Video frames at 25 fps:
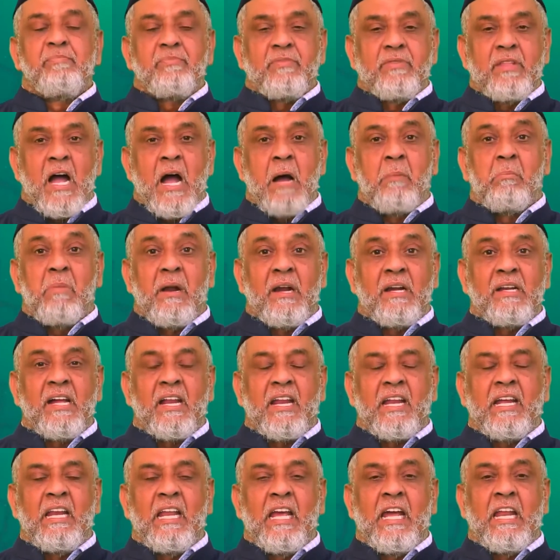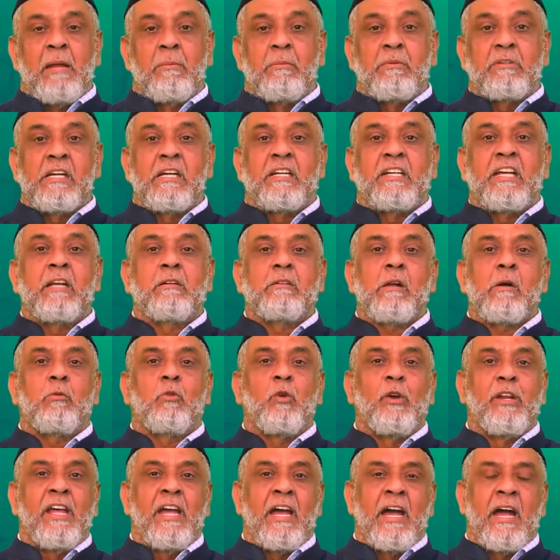நாம் மன்னரையிலே நமக்கு
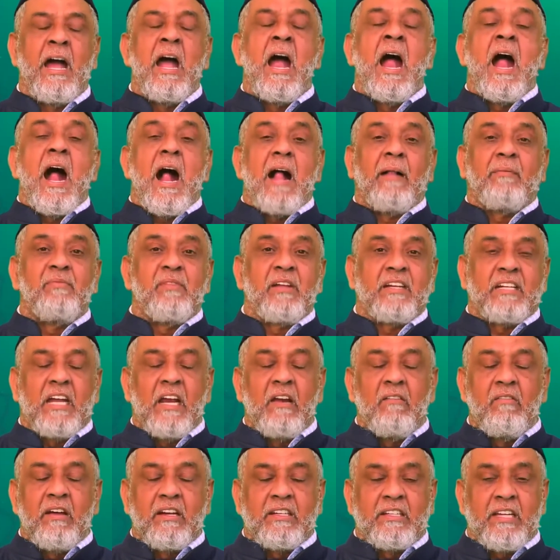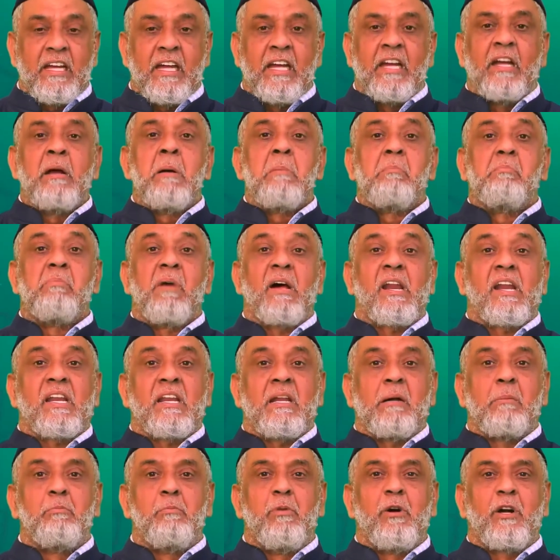கேட்கக்கூடிய அந்த கேள்விக்கு மர்
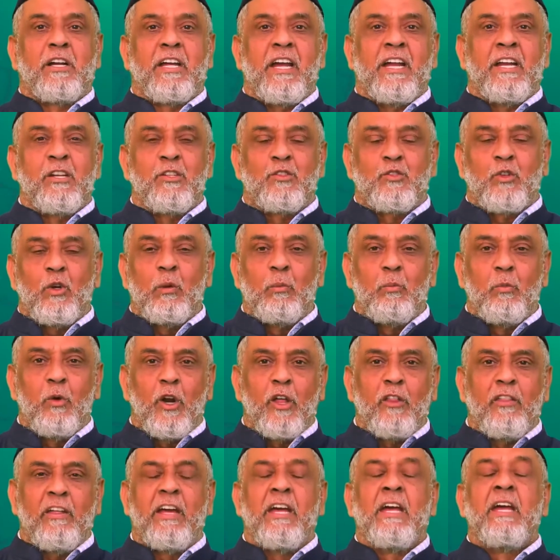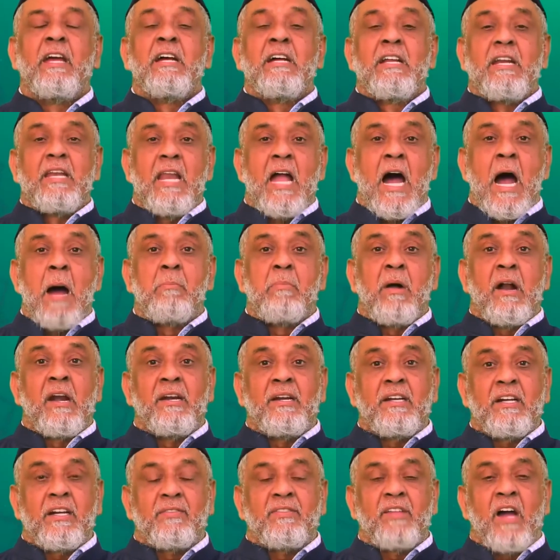ரப்புக்க என்று சொல்லும் பொழுது நாம்
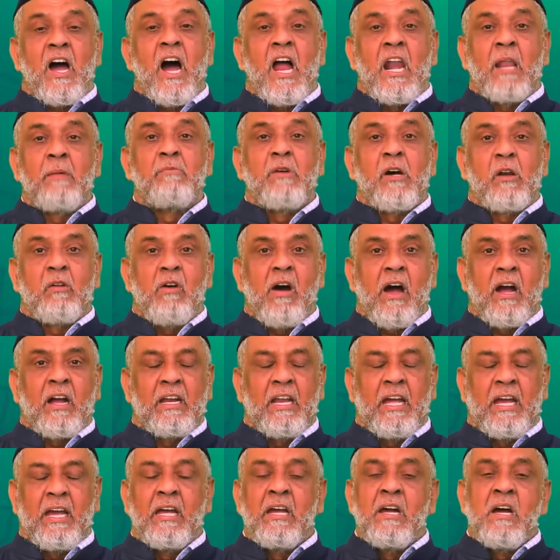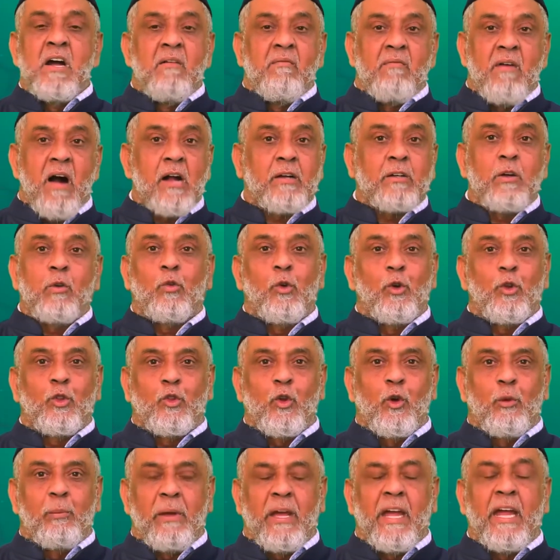அன்று அந்த ஆழம் அருவாகிலே வாக்கு
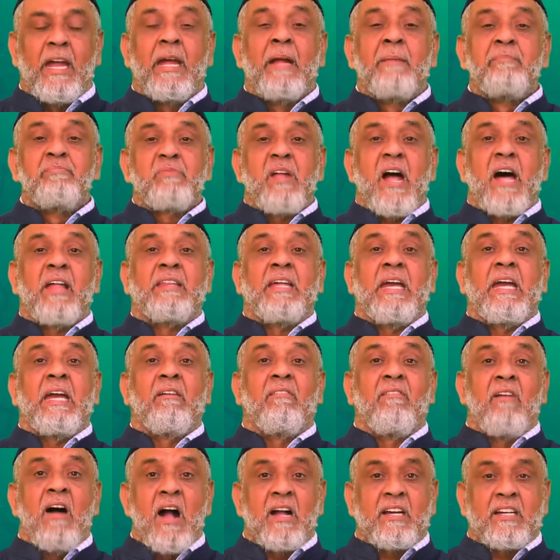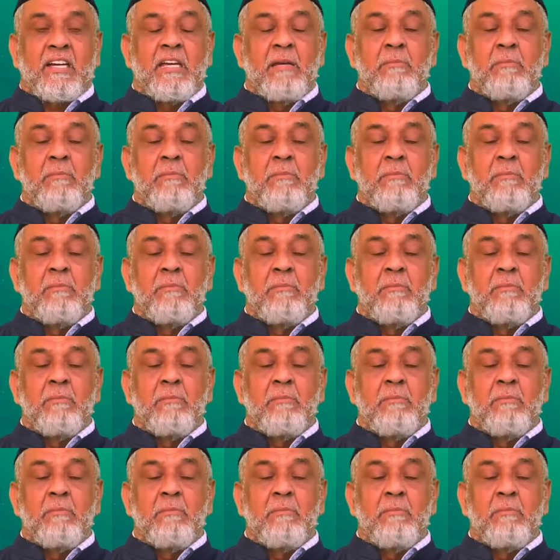கொடுத்தோமே அதே வாக்கை